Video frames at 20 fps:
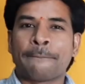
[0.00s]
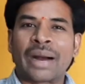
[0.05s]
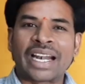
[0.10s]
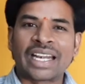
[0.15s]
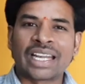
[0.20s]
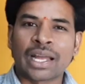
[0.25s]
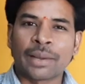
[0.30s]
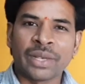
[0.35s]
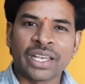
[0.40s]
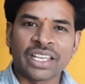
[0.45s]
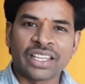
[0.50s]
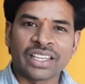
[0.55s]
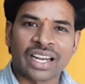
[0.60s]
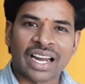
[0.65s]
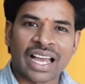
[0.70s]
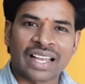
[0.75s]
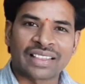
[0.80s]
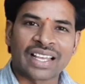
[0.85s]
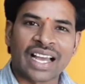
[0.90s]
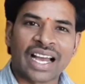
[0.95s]
బండ మీది
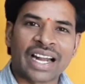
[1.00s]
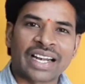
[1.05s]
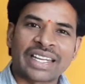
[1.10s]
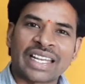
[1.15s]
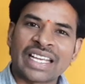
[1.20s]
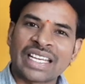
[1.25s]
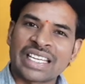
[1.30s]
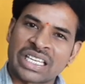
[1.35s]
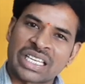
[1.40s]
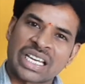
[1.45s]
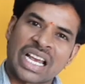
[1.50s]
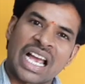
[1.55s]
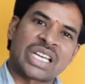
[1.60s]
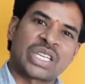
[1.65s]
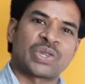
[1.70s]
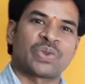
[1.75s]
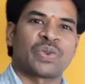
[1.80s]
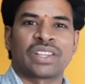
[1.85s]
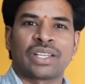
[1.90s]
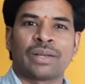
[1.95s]
రాత అంటే
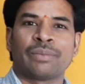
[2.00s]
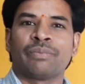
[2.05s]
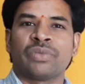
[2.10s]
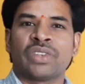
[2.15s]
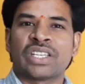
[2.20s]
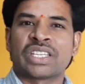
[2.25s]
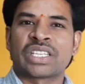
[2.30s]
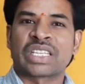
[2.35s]
శాశ్వతం